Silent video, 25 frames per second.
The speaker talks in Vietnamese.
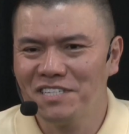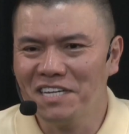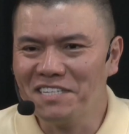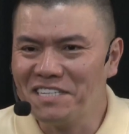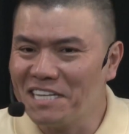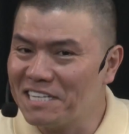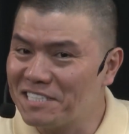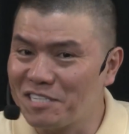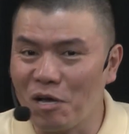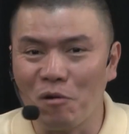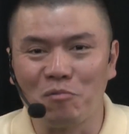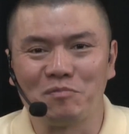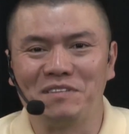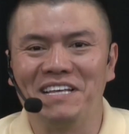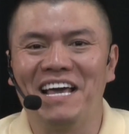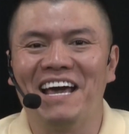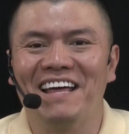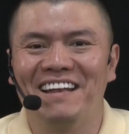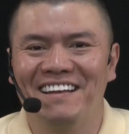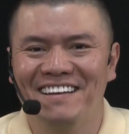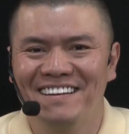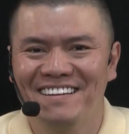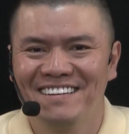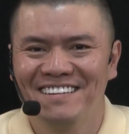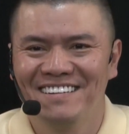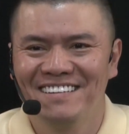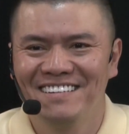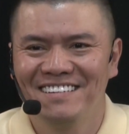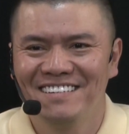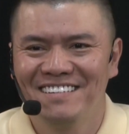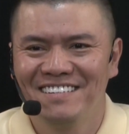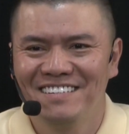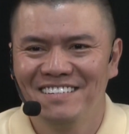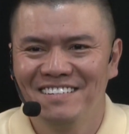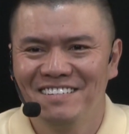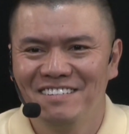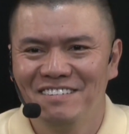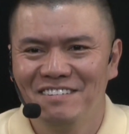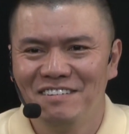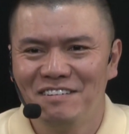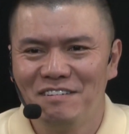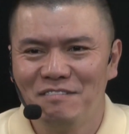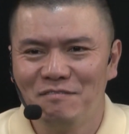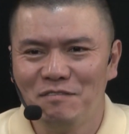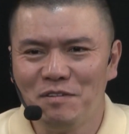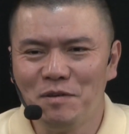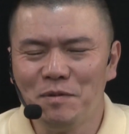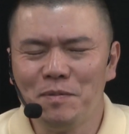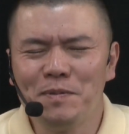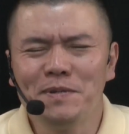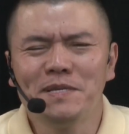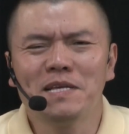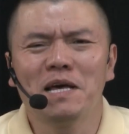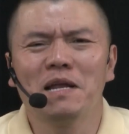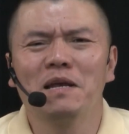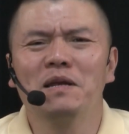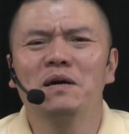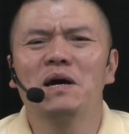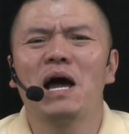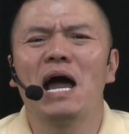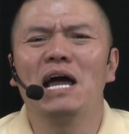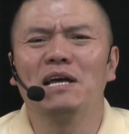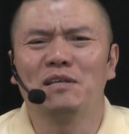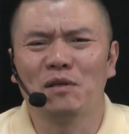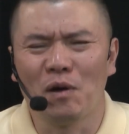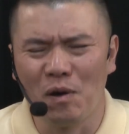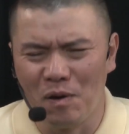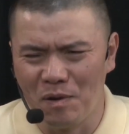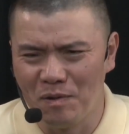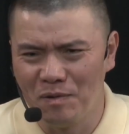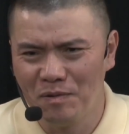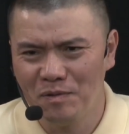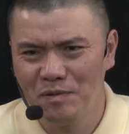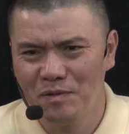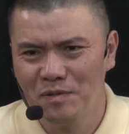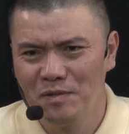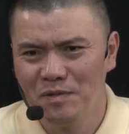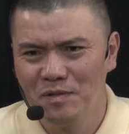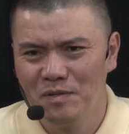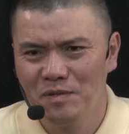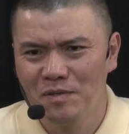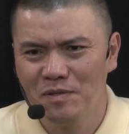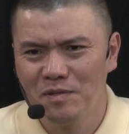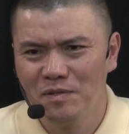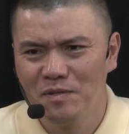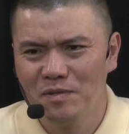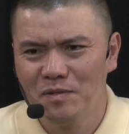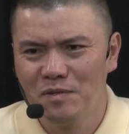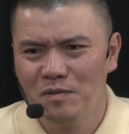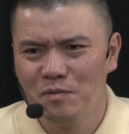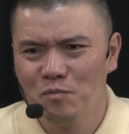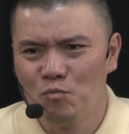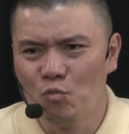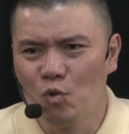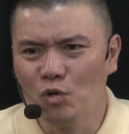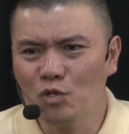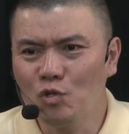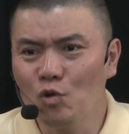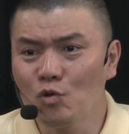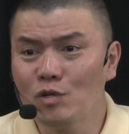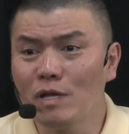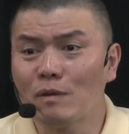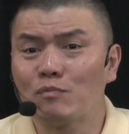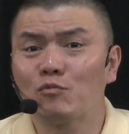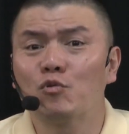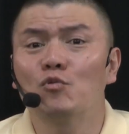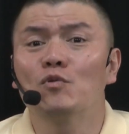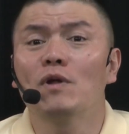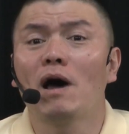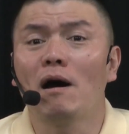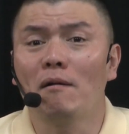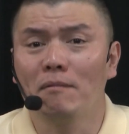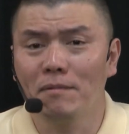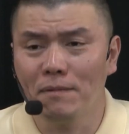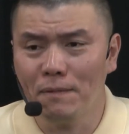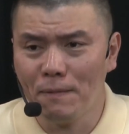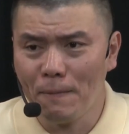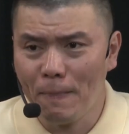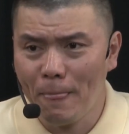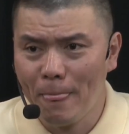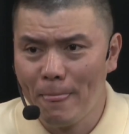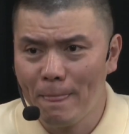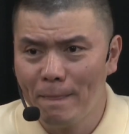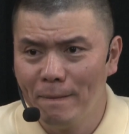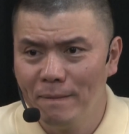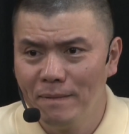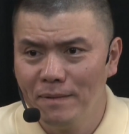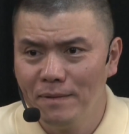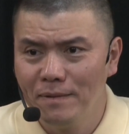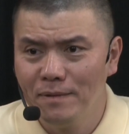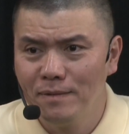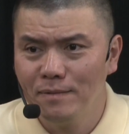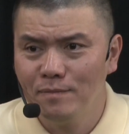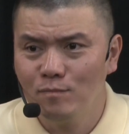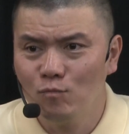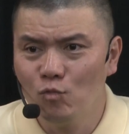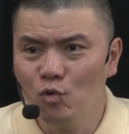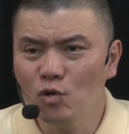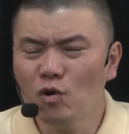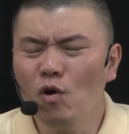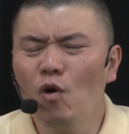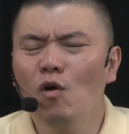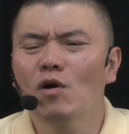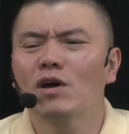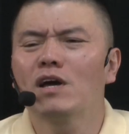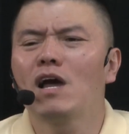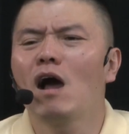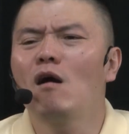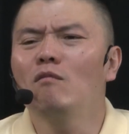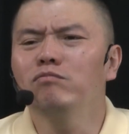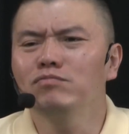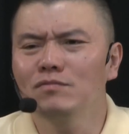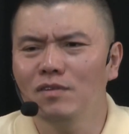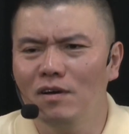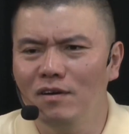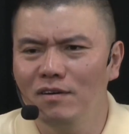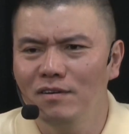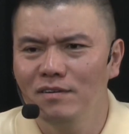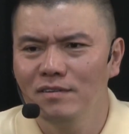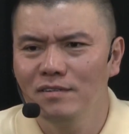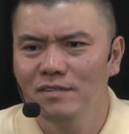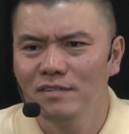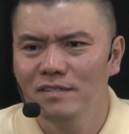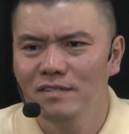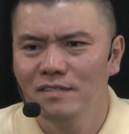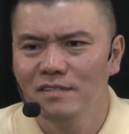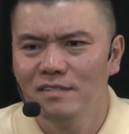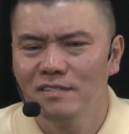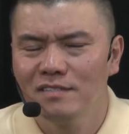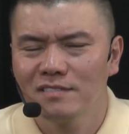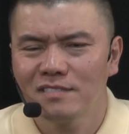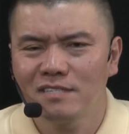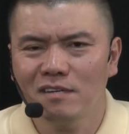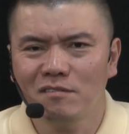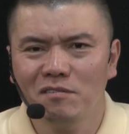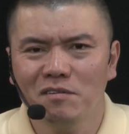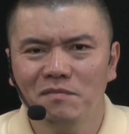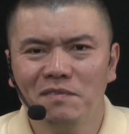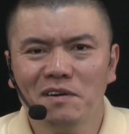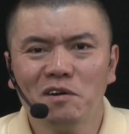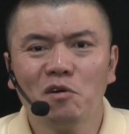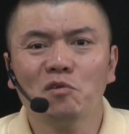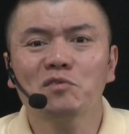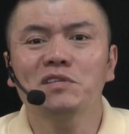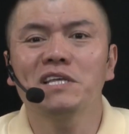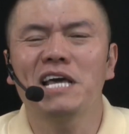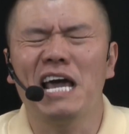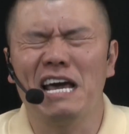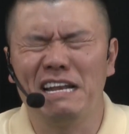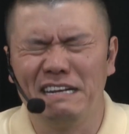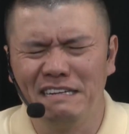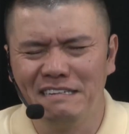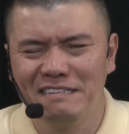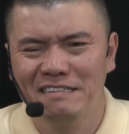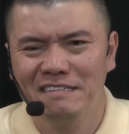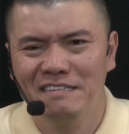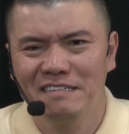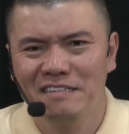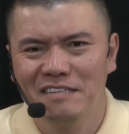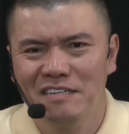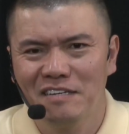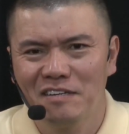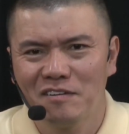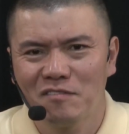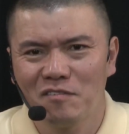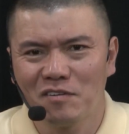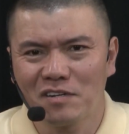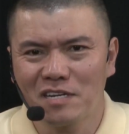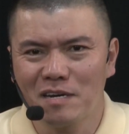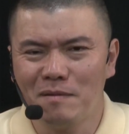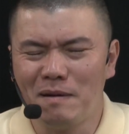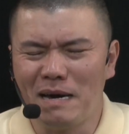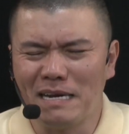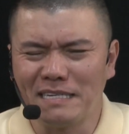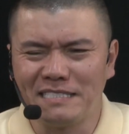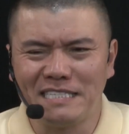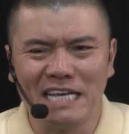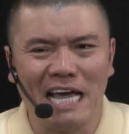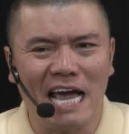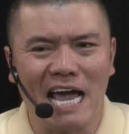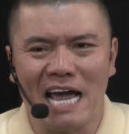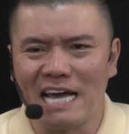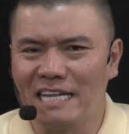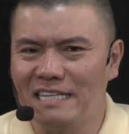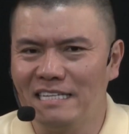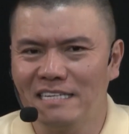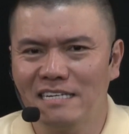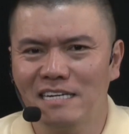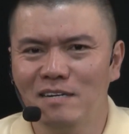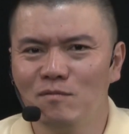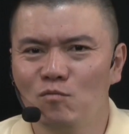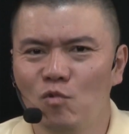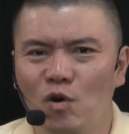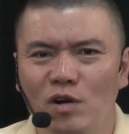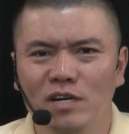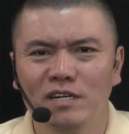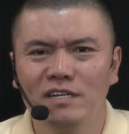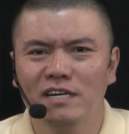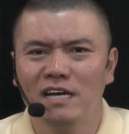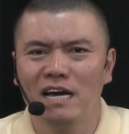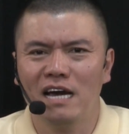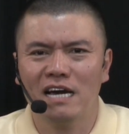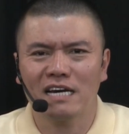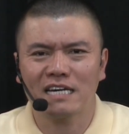rất thích dòng tiền. Vì bây giờ lười rồi, muốn thu nhập thụ động, muốn ngồi không thôi, sao nó vẫn có tiền. Còn các bạn trẻ thì cứ muốn